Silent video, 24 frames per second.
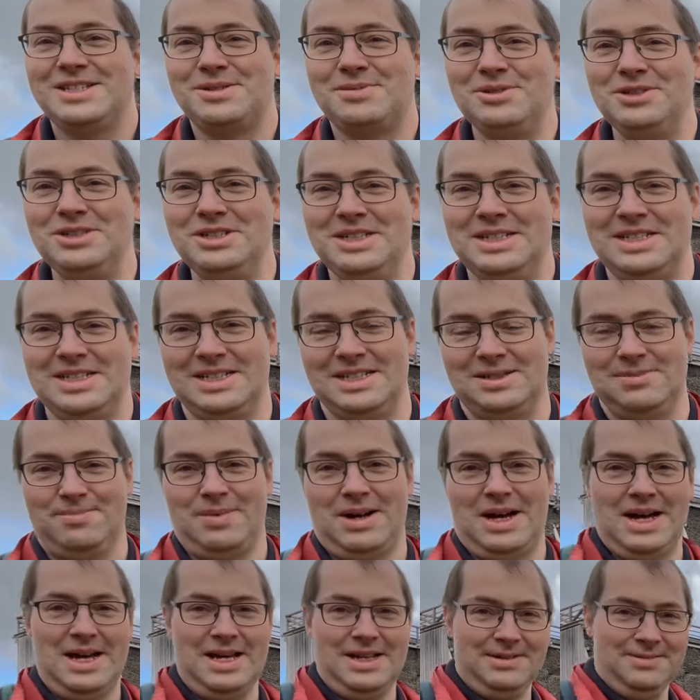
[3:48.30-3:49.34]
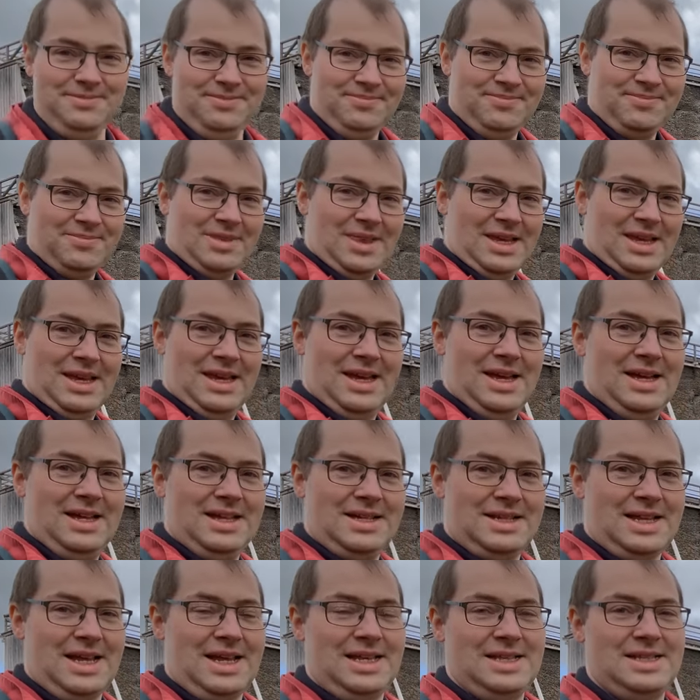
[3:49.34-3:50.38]
zwischen diesen beiden,
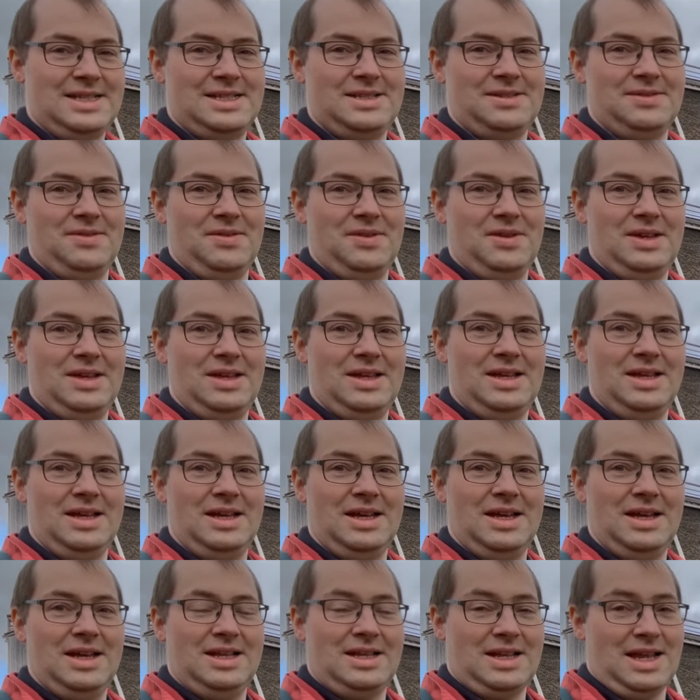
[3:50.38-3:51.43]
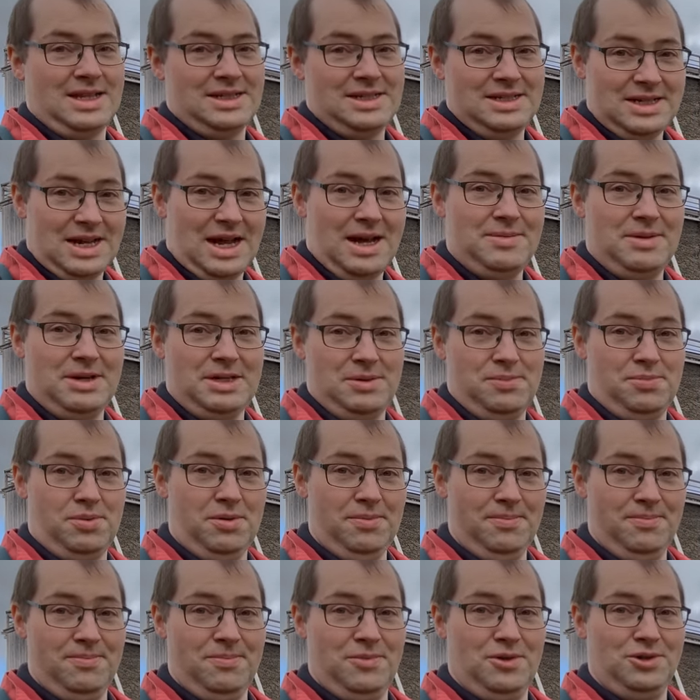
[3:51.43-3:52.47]
das da sind einmal die
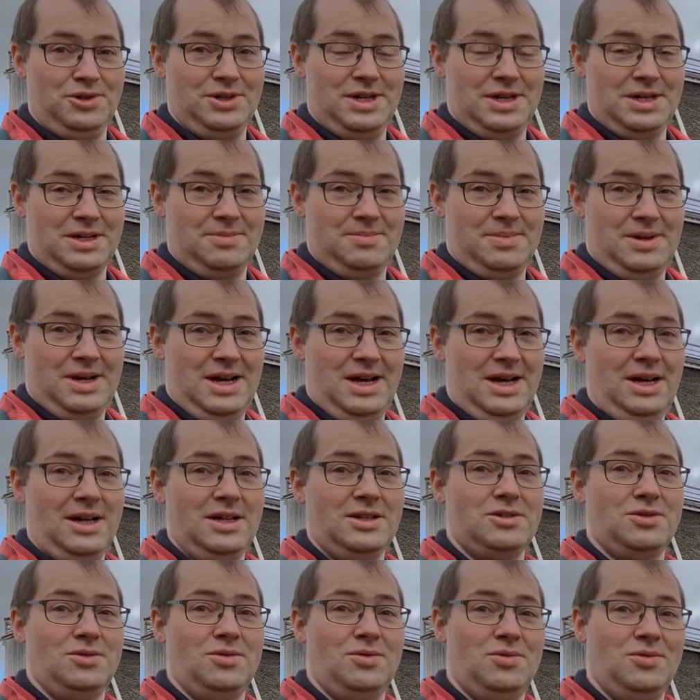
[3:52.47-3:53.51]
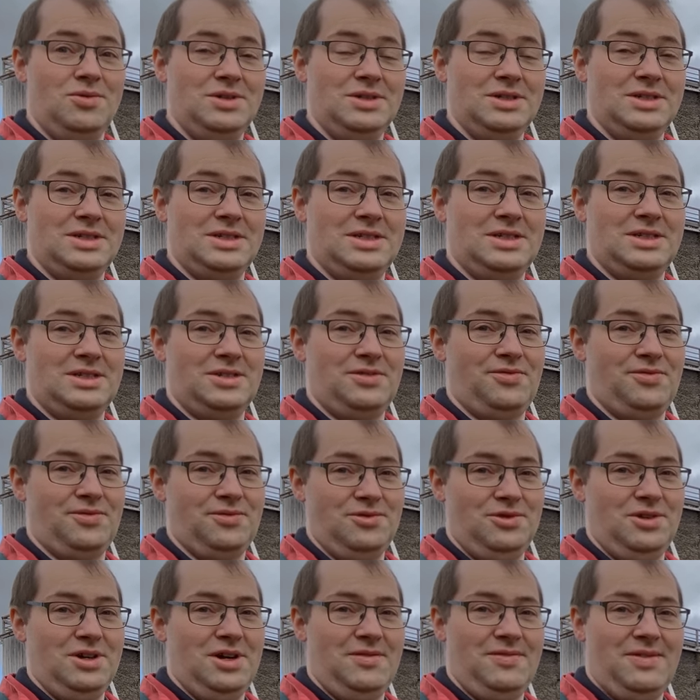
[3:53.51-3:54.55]
Pumpen untergebracht und
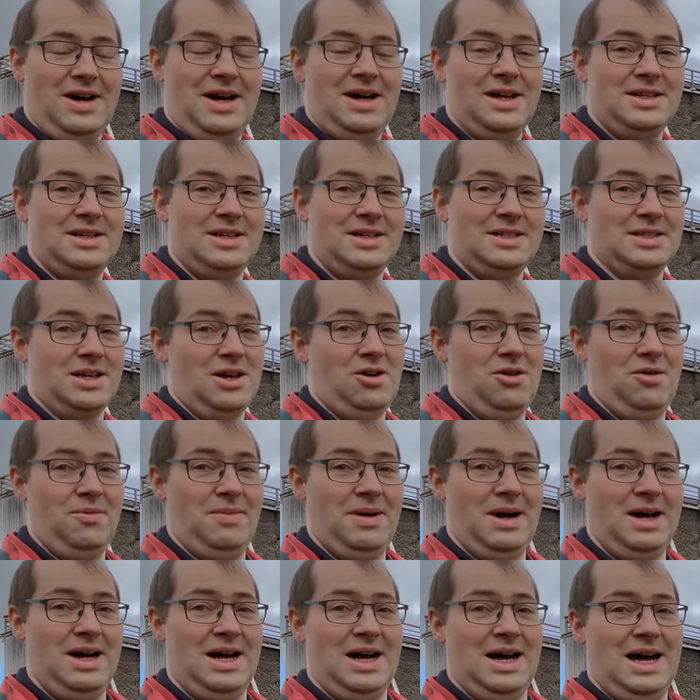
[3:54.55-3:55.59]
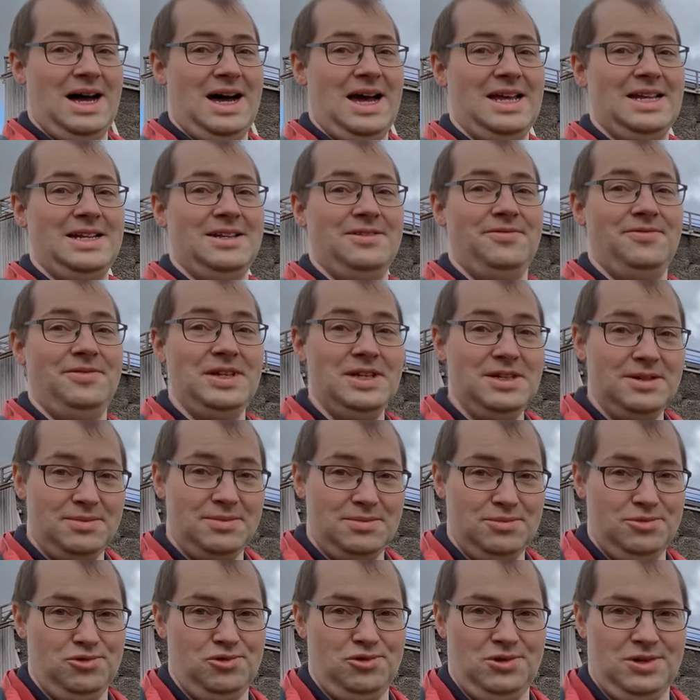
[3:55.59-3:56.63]
früher war das auch mal eine
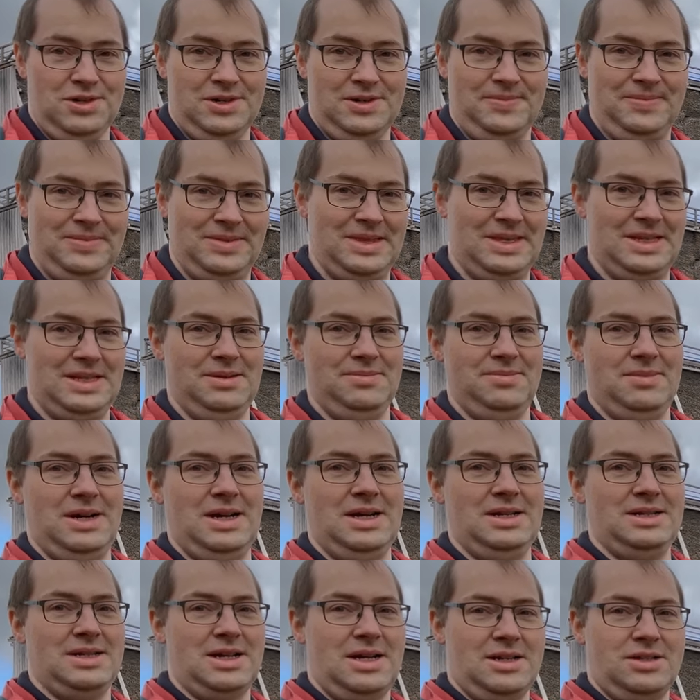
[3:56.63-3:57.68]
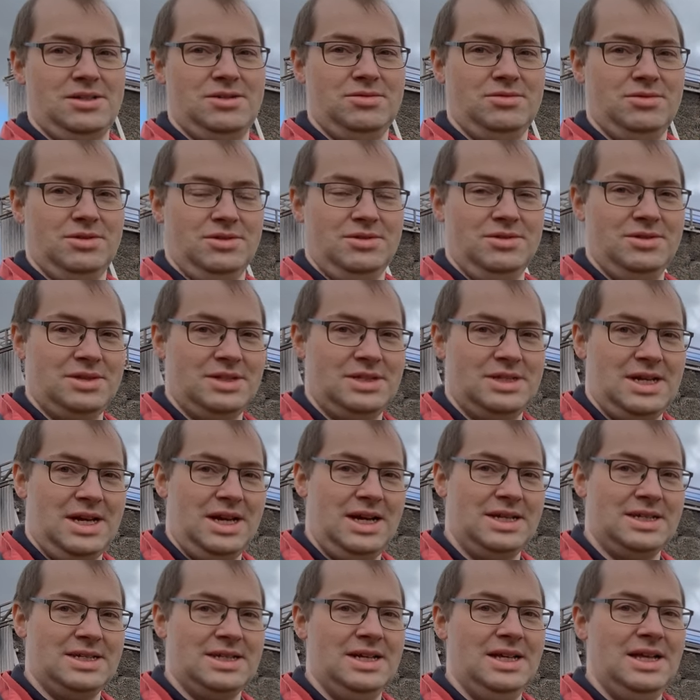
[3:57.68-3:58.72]
Windmühle, die man dazu genutzt
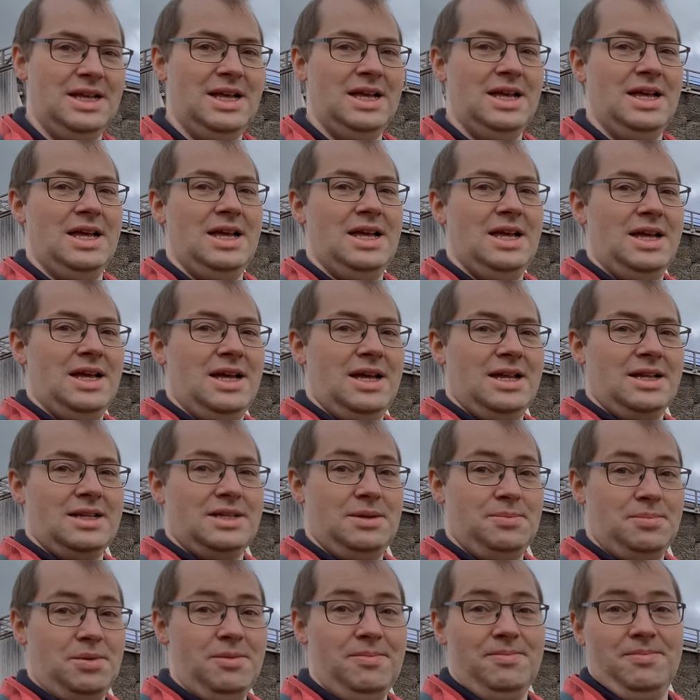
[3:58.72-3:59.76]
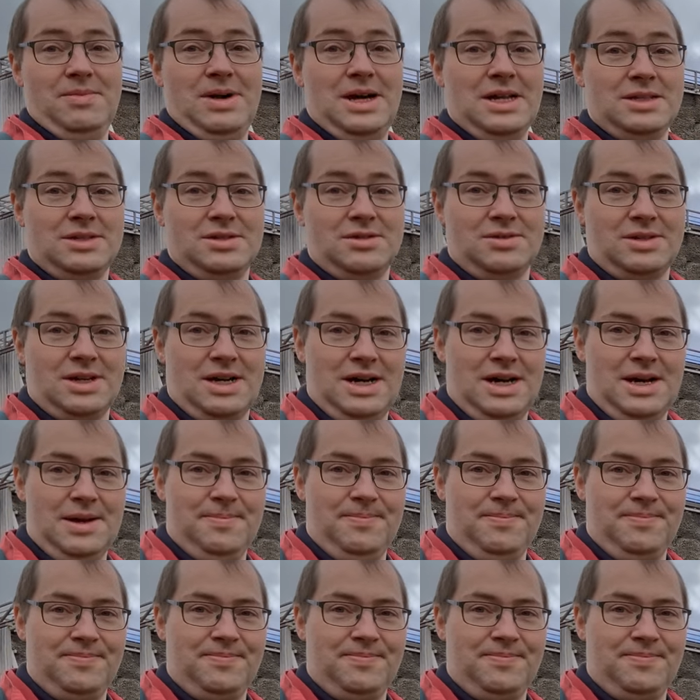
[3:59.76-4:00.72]
hat, die Pumpen anzutreiben.